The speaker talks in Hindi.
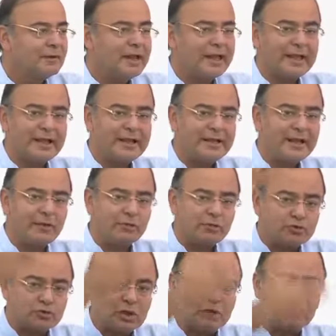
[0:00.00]
लेकिन ये
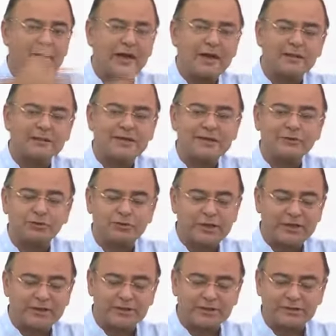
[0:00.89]
उत्तर भारत के जो
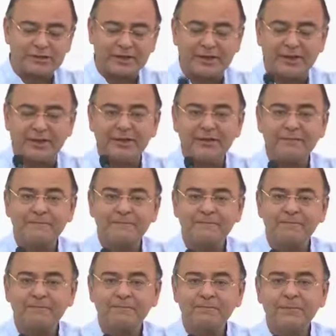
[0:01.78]
क्षेत्र थे
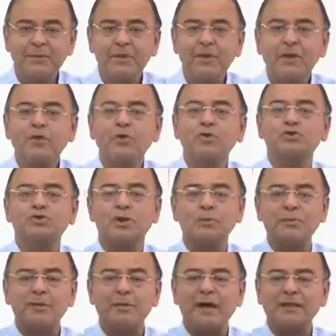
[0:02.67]
कुछ
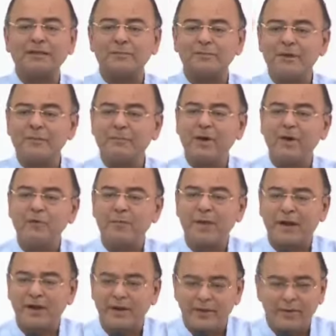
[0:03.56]
समय बाद अपने पांव
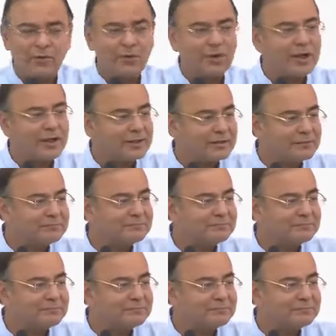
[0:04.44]
पे खड़े हो गए